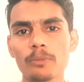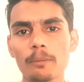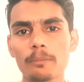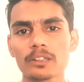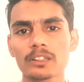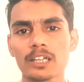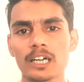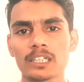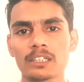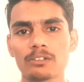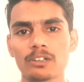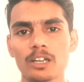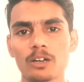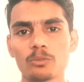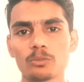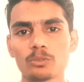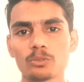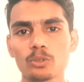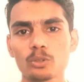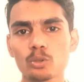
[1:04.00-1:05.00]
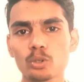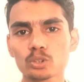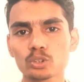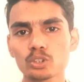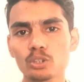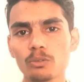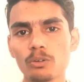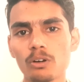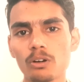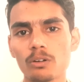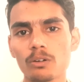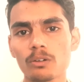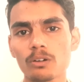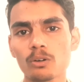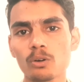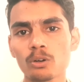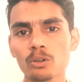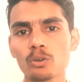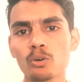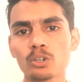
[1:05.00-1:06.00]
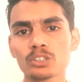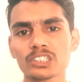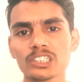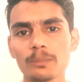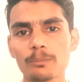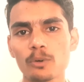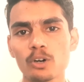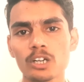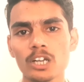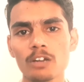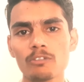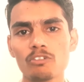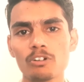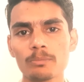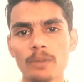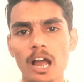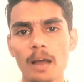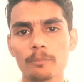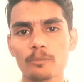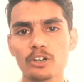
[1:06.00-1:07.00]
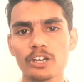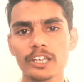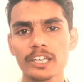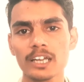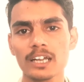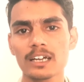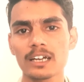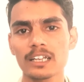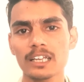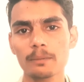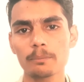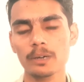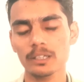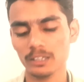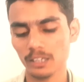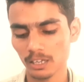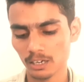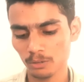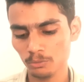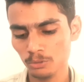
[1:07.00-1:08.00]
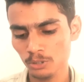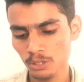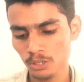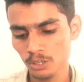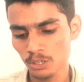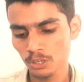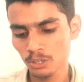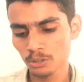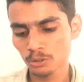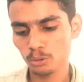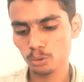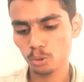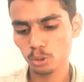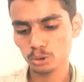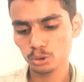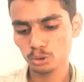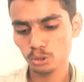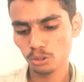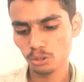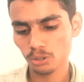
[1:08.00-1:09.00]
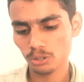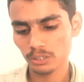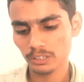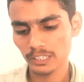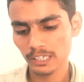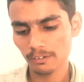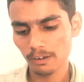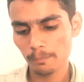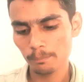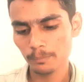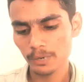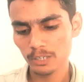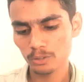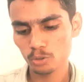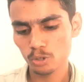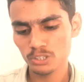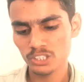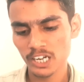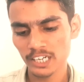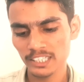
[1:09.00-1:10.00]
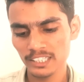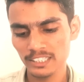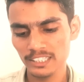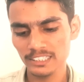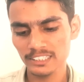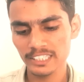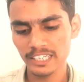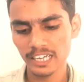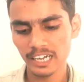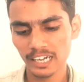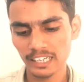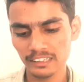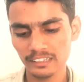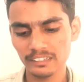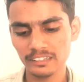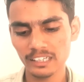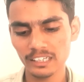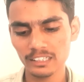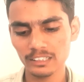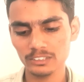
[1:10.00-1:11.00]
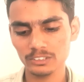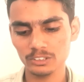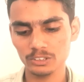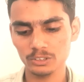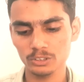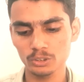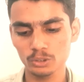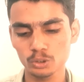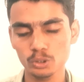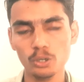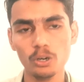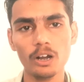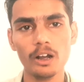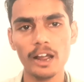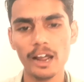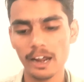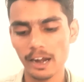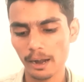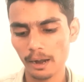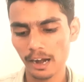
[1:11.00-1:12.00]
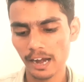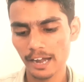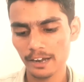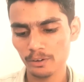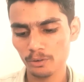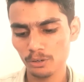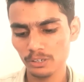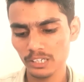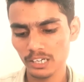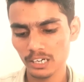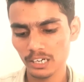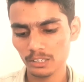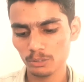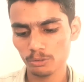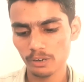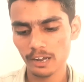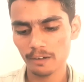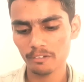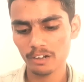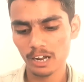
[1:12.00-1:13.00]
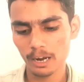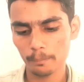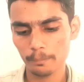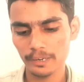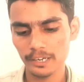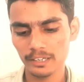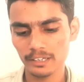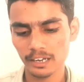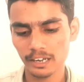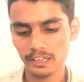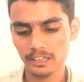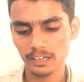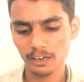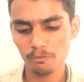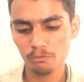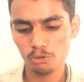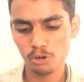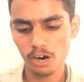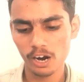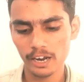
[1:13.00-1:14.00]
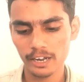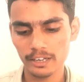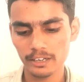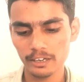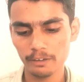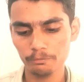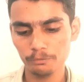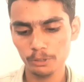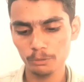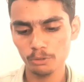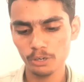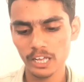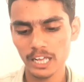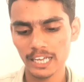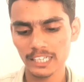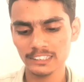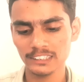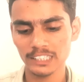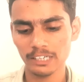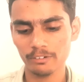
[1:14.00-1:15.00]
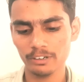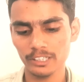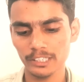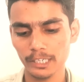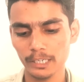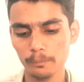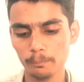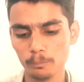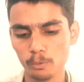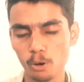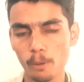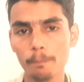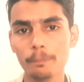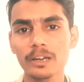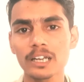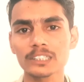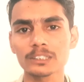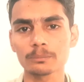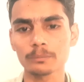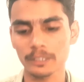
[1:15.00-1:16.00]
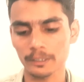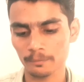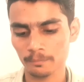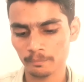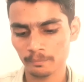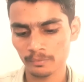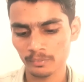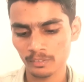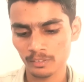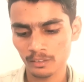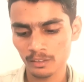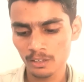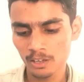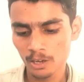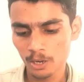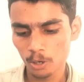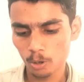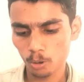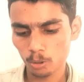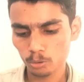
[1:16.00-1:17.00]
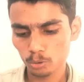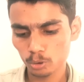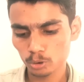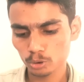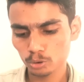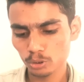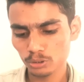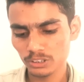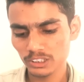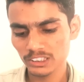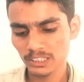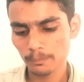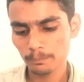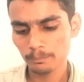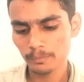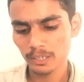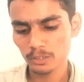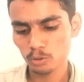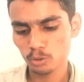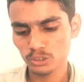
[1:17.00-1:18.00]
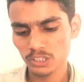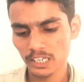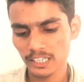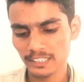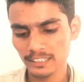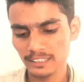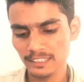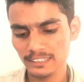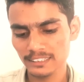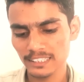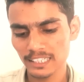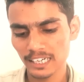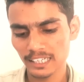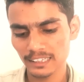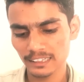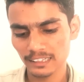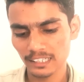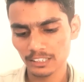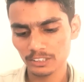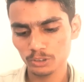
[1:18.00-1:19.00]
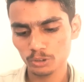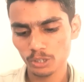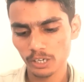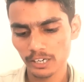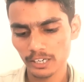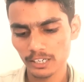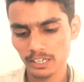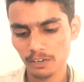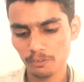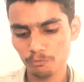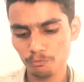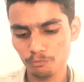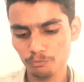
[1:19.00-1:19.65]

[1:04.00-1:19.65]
मैं बताने वाला हूँ तो दोस्तों वो कौन कौन से फ़ोन है वो मैं आपको एक एक करके बता रहा हूँ तो दोस्तों नवंबर 2021 के अंत तक जो एंड्रॉयड 12 का अपडेट आएगा वो आएगा वीवो एक्स सेवनटीन प्रो प्लस में और दोस्तों दिसंबर इक्कीस के अंत तक जो आएगा